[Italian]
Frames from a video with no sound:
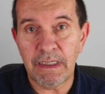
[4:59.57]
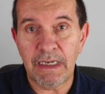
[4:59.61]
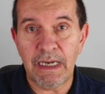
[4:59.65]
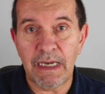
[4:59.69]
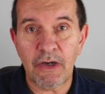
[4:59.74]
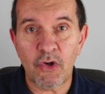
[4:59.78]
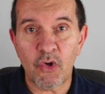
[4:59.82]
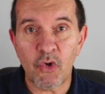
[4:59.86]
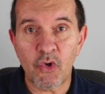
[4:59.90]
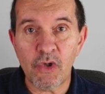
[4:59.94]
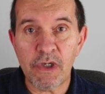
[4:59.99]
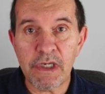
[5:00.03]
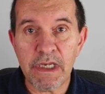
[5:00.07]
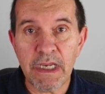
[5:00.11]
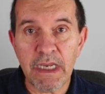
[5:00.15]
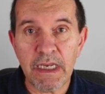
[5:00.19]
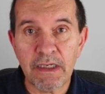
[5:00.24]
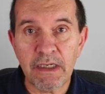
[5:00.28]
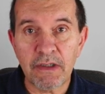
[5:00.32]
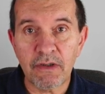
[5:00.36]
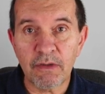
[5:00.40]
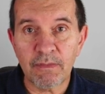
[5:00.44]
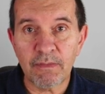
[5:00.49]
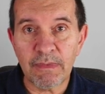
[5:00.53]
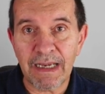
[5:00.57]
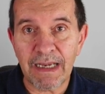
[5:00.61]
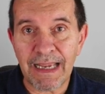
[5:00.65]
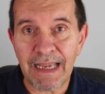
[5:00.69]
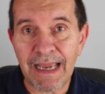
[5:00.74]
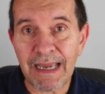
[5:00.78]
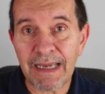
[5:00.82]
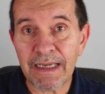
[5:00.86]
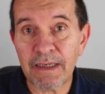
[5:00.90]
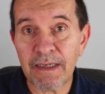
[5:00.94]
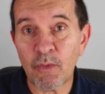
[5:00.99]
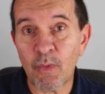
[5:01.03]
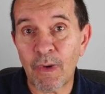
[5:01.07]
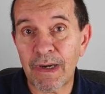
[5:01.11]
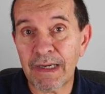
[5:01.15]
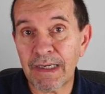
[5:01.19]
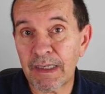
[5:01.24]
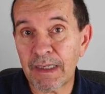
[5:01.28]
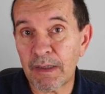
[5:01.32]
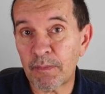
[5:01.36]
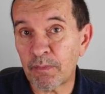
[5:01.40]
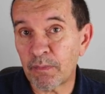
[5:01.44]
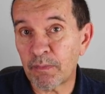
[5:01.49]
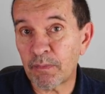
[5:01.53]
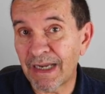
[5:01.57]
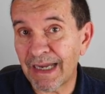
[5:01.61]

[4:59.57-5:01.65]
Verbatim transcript: raccogliendo magari qualche